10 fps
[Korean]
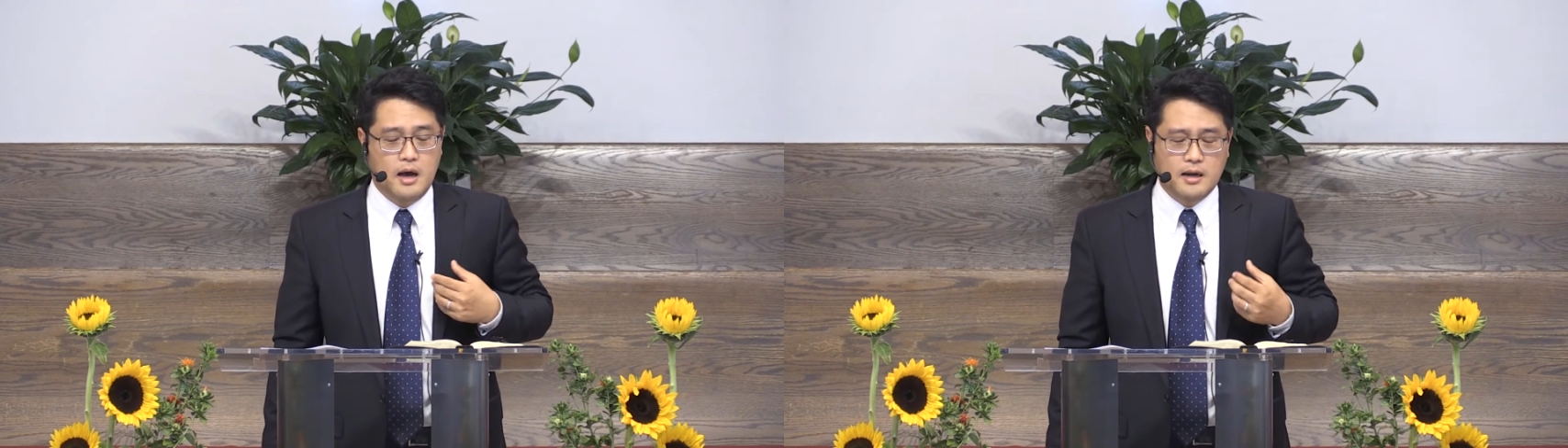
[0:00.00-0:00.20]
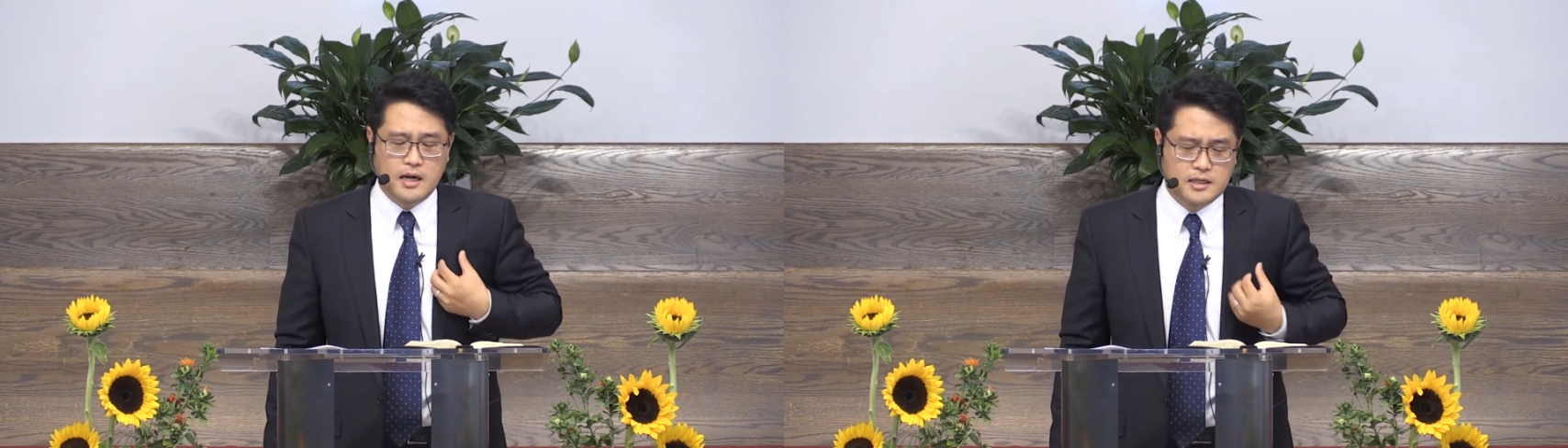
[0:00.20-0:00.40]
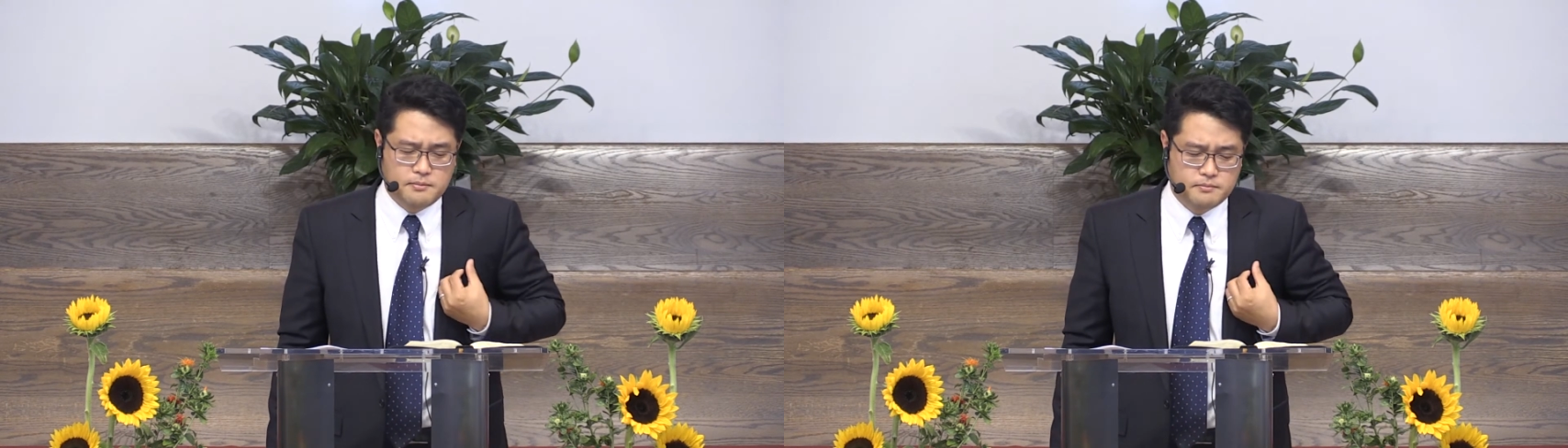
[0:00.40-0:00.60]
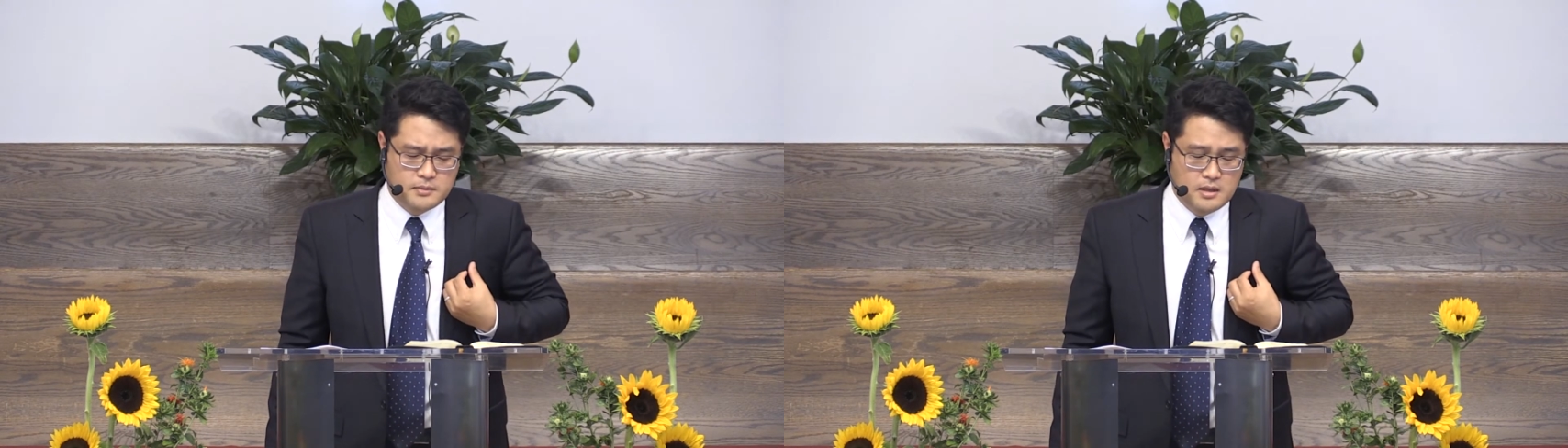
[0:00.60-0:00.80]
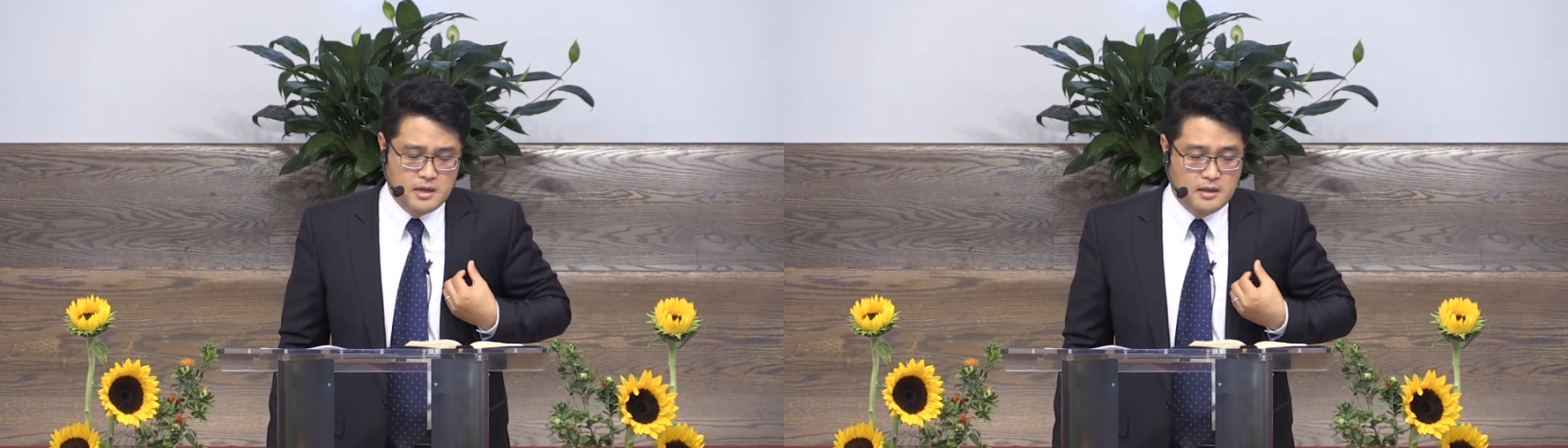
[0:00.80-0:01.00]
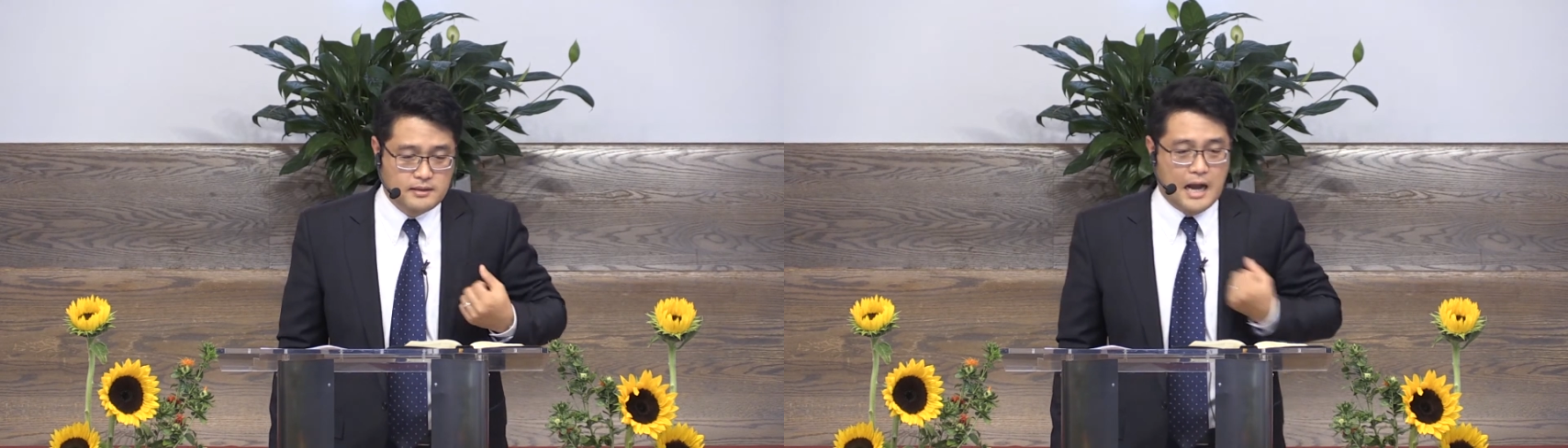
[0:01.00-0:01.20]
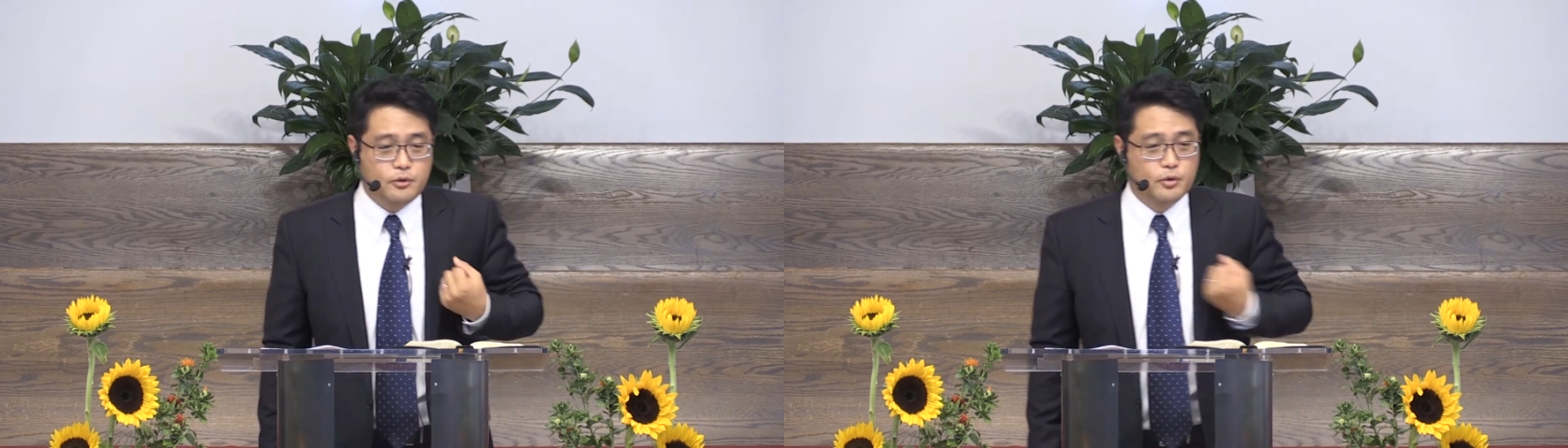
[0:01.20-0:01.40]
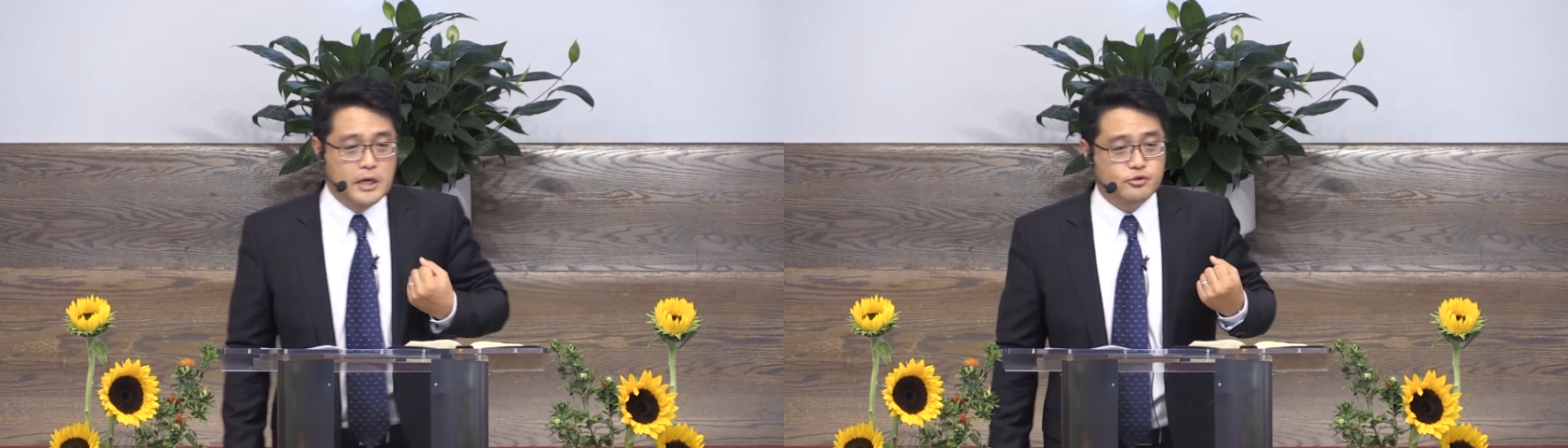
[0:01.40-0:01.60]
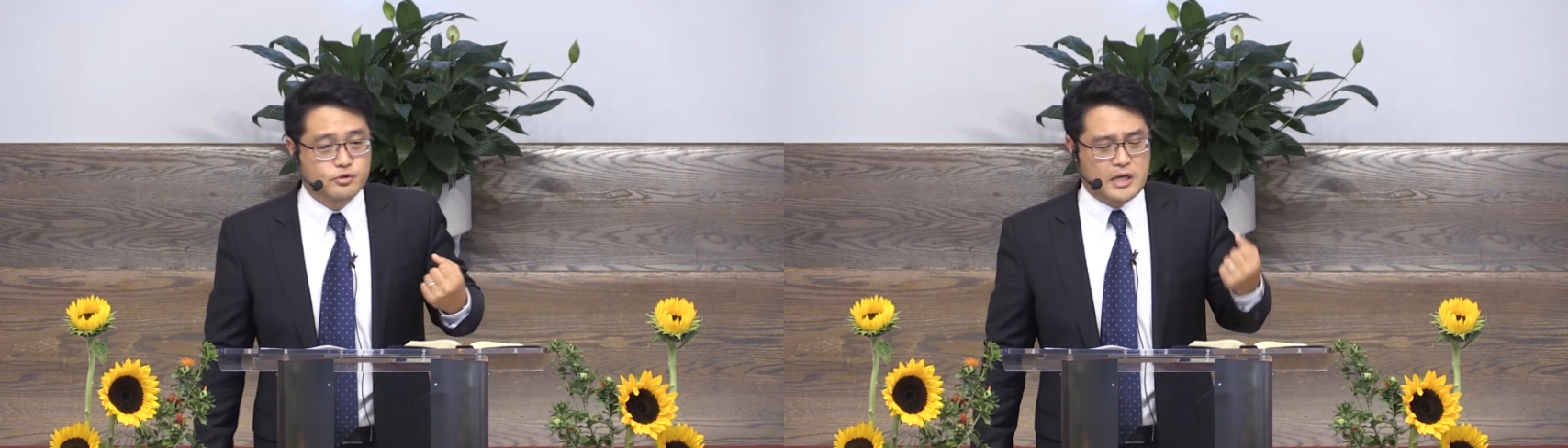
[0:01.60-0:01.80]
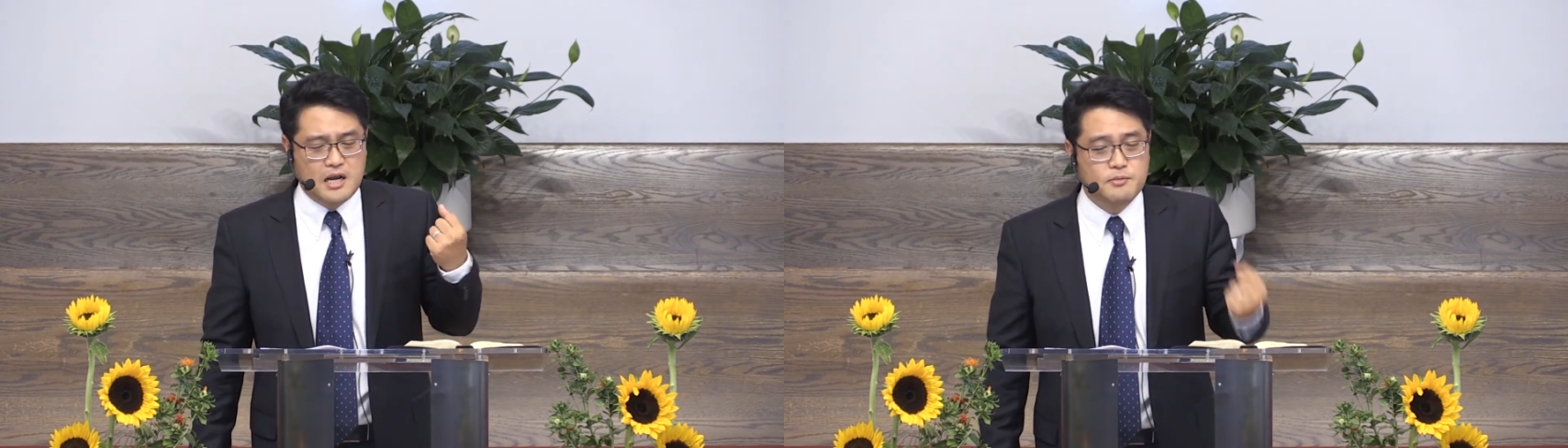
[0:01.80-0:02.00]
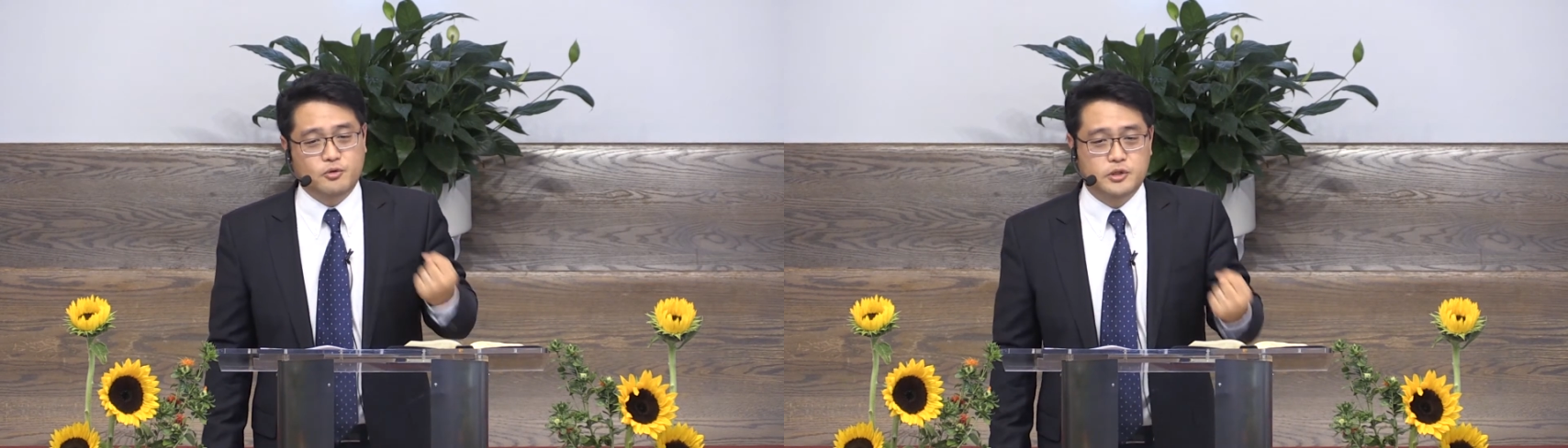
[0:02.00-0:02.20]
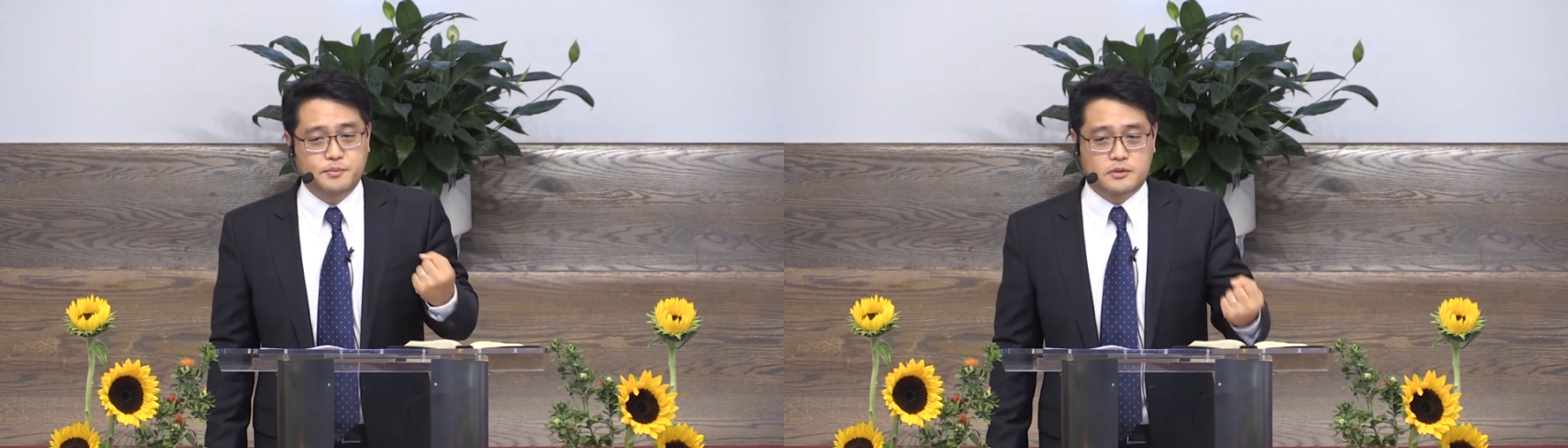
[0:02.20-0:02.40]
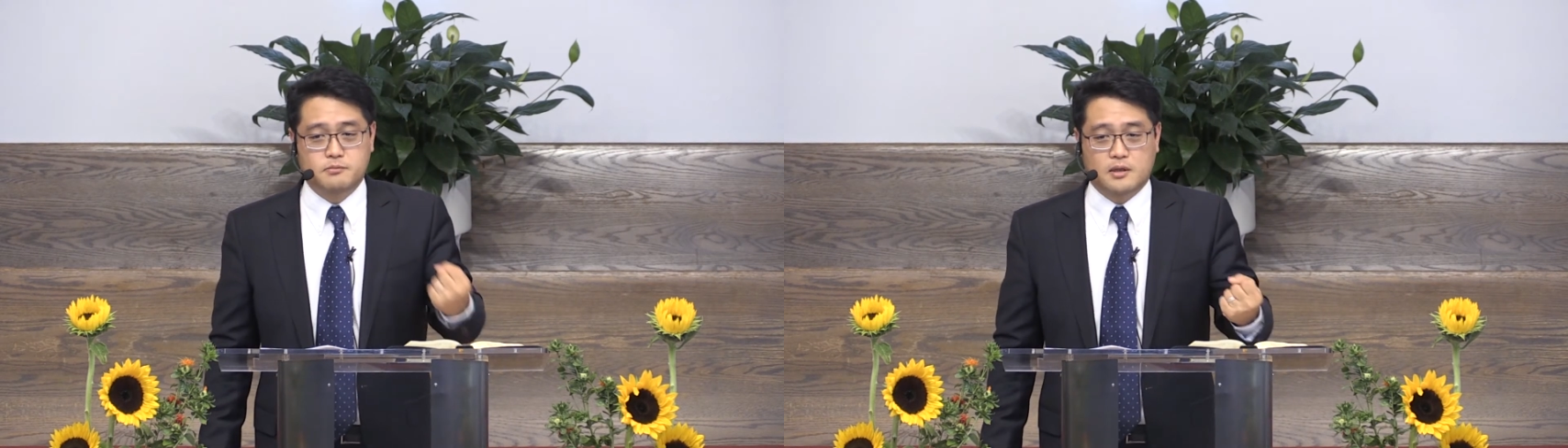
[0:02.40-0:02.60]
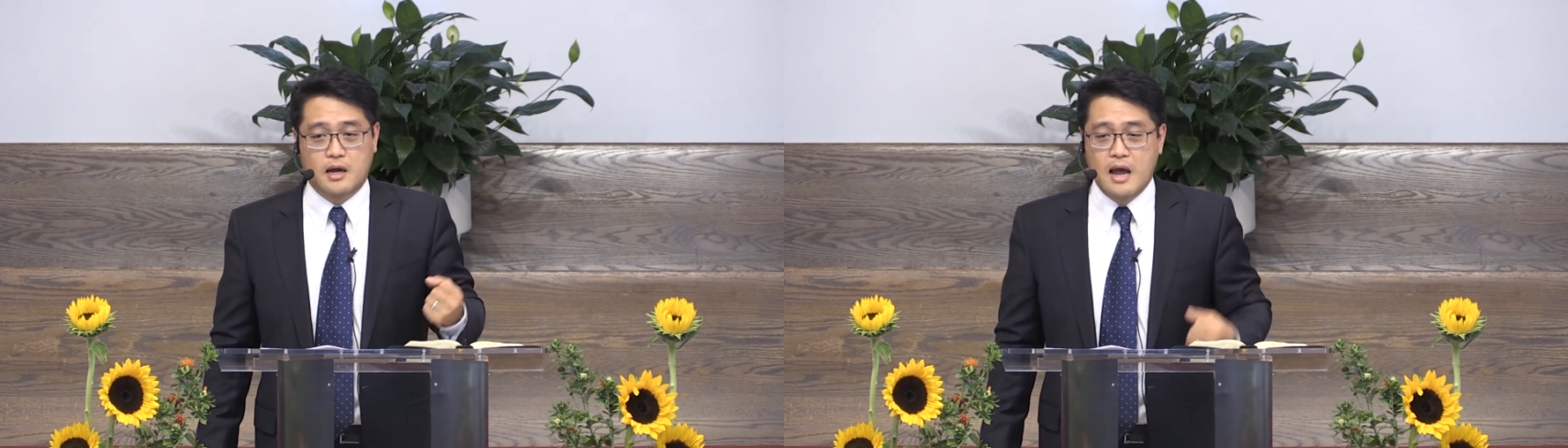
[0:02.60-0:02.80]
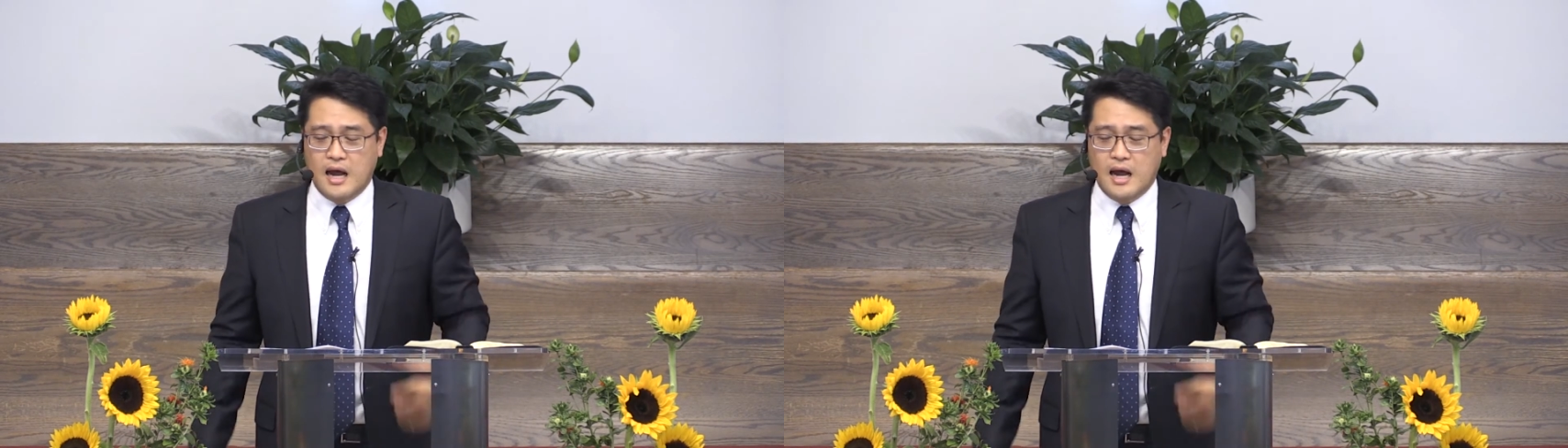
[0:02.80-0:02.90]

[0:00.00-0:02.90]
하나님, 나도 예수 잘 믿고 싶습니다.